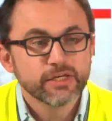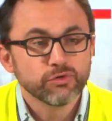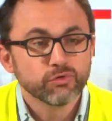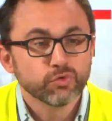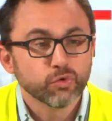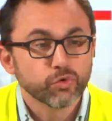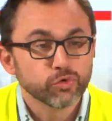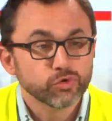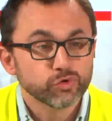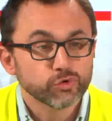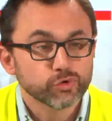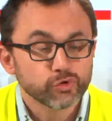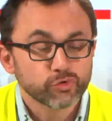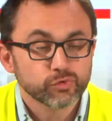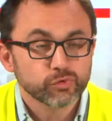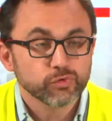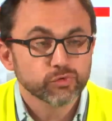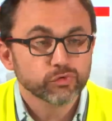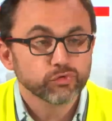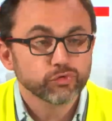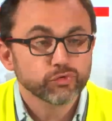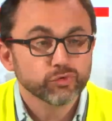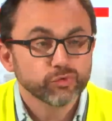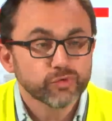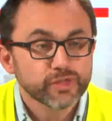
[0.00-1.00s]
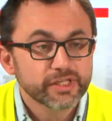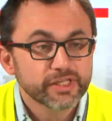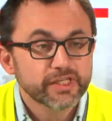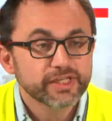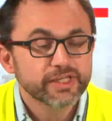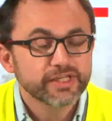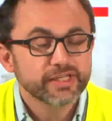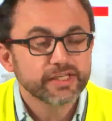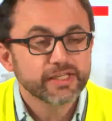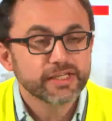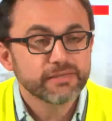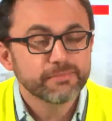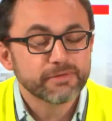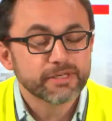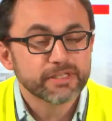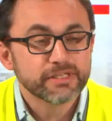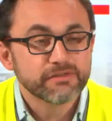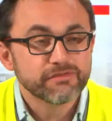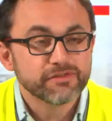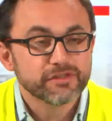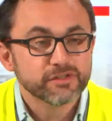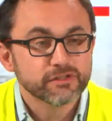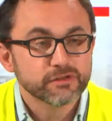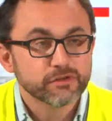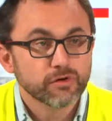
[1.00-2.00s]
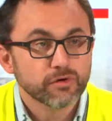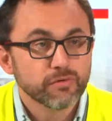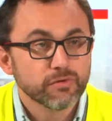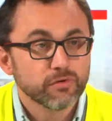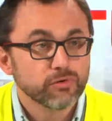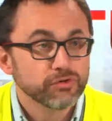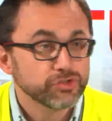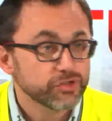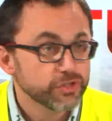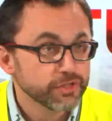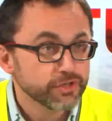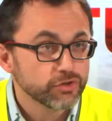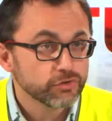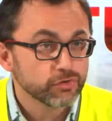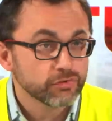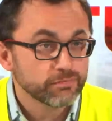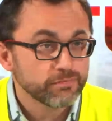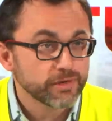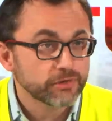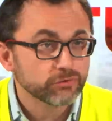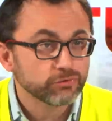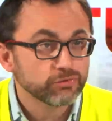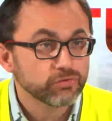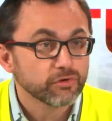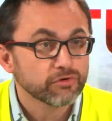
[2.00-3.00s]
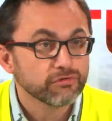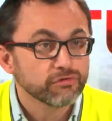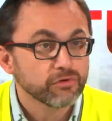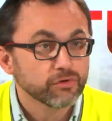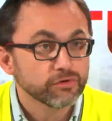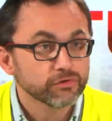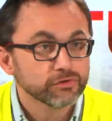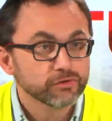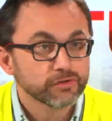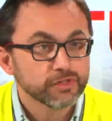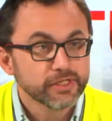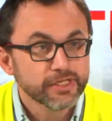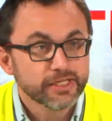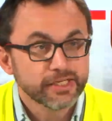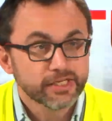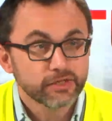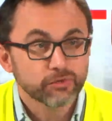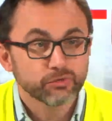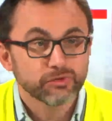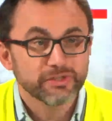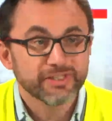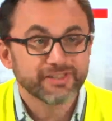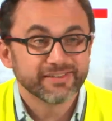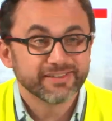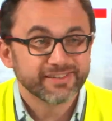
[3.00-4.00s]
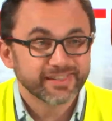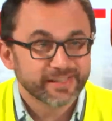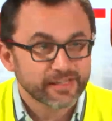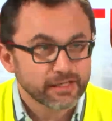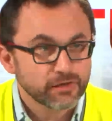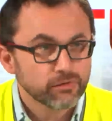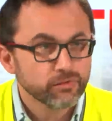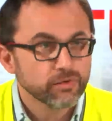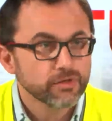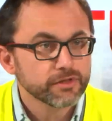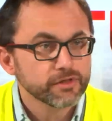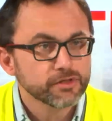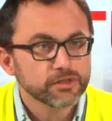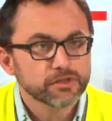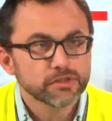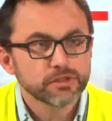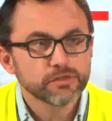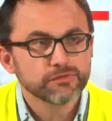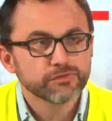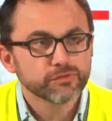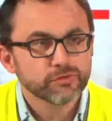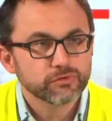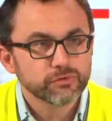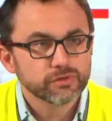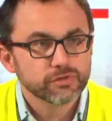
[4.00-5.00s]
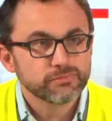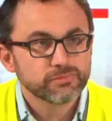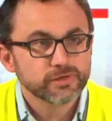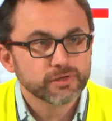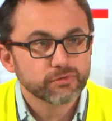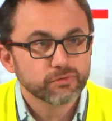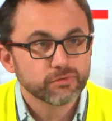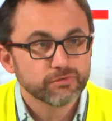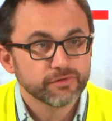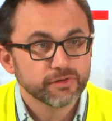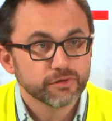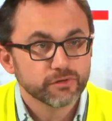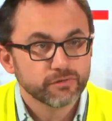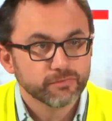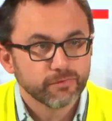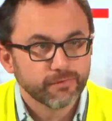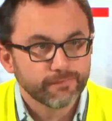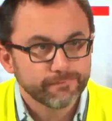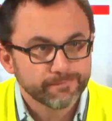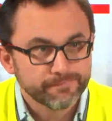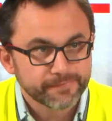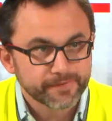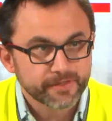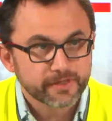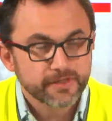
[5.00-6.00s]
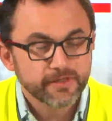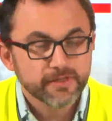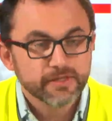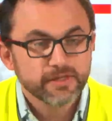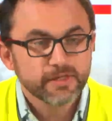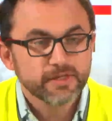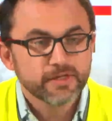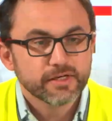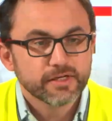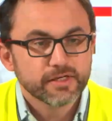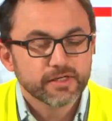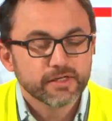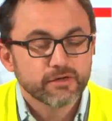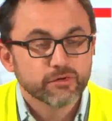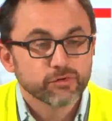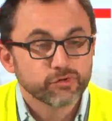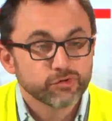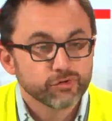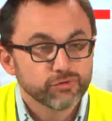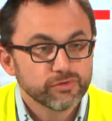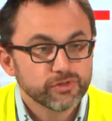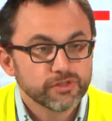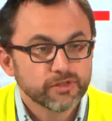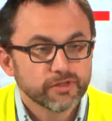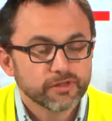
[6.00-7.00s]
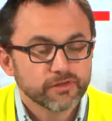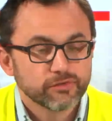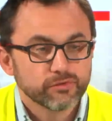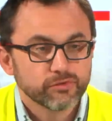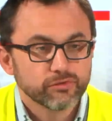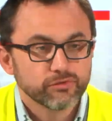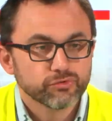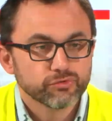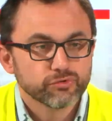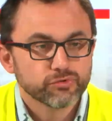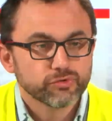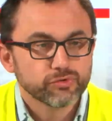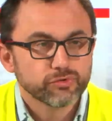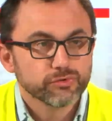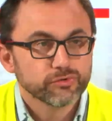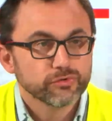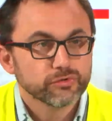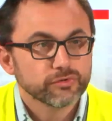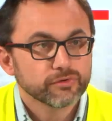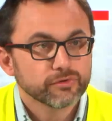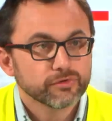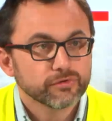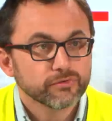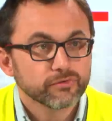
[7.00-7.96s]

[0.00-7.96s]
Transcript: Et nous recensons tous les, les manifestants Gilets jaunes partout en France. Et on est très loin des chiffres donnés par le gouvernement. Et ensuite, la seconde chose.